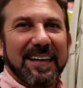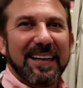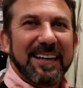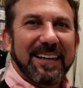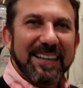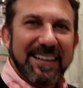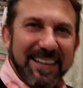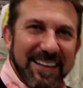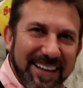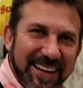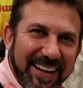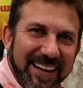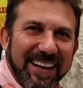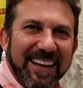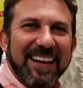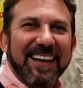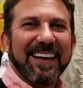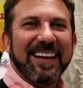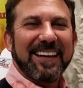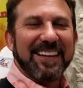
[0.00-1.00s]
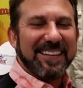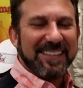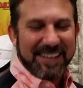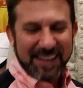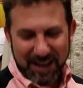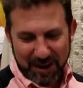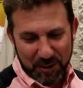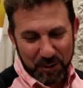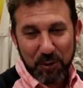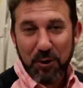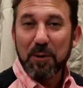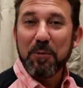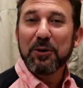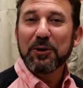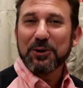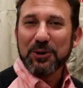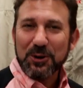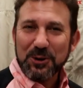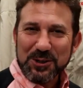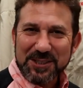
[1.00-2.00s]
tá usando, né, a camisa.
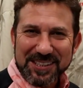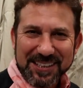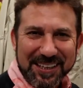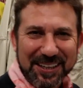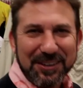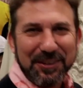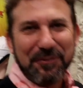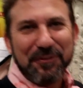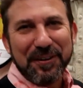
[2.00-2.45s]
eu tô usando,